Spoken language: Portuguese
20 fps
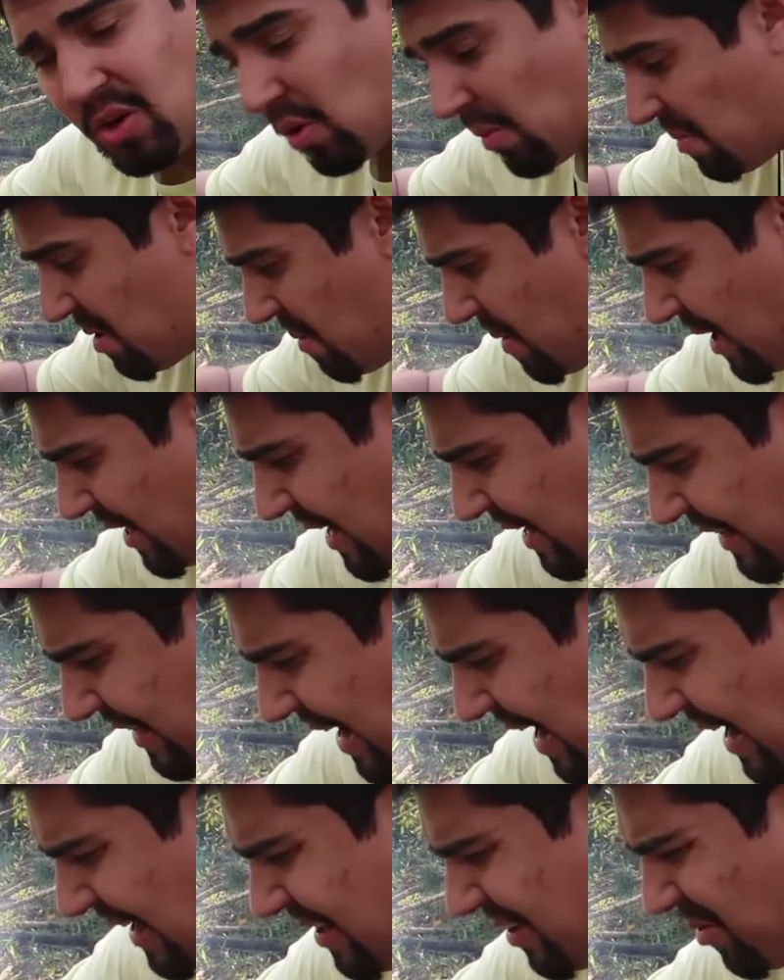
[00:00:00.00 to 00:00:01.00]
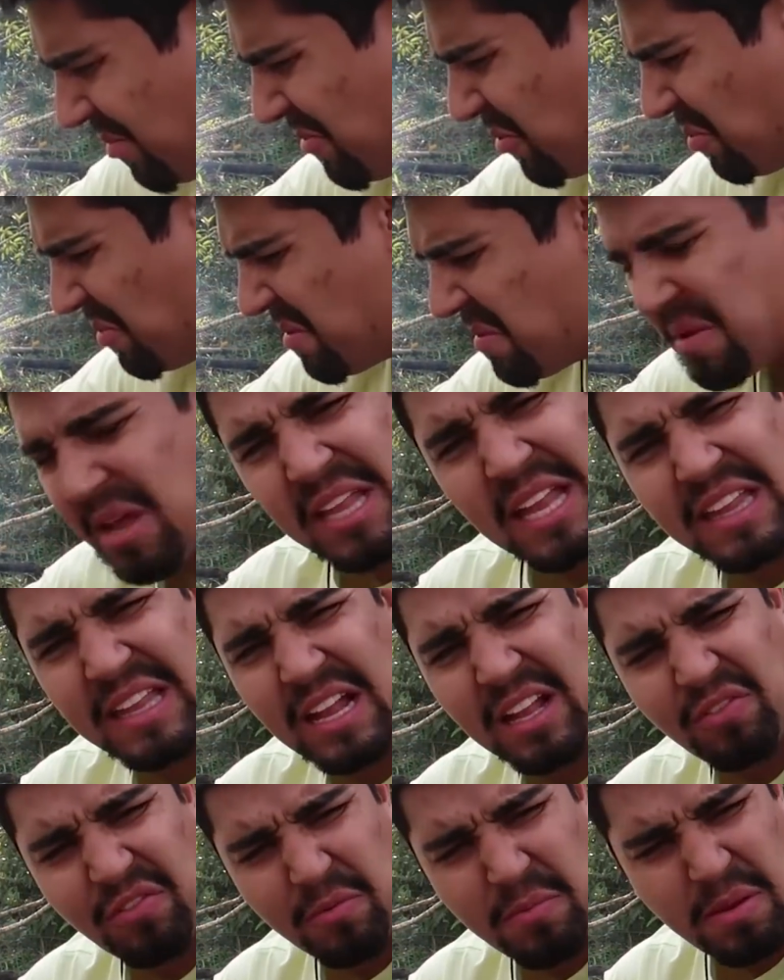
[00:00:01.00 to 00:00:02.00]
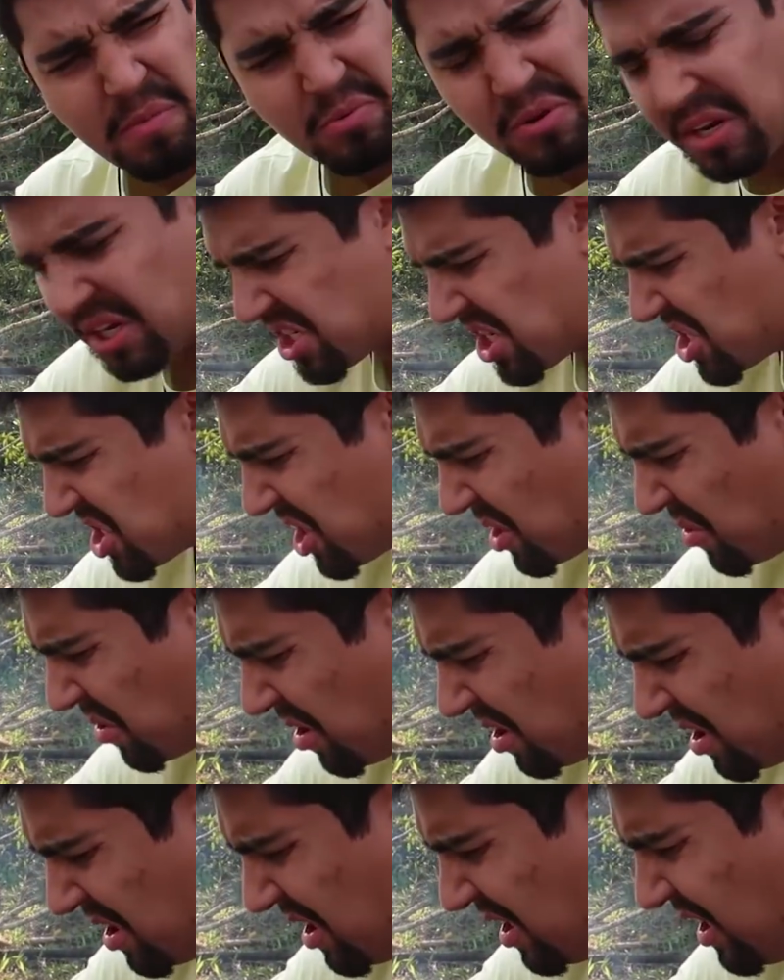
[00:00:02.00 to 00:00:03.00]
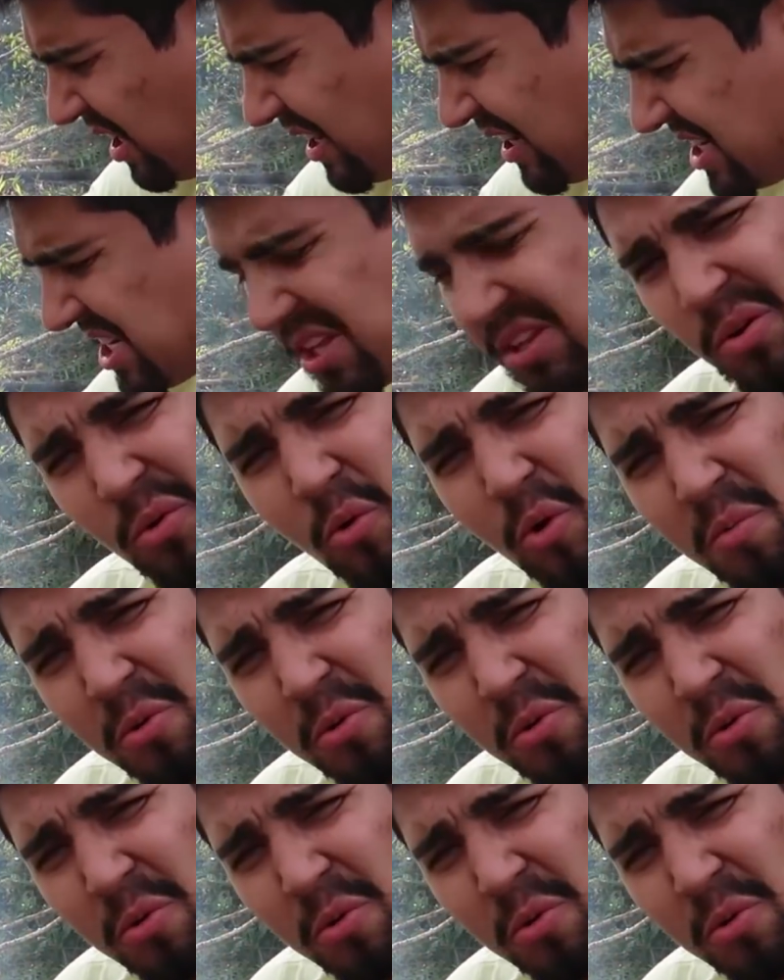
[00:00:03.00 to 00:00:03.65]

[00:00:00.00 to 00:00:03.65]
uma e meia da tarde, uma, uma e meia da tarde, foi bem por aí que a gente chegou. A gente não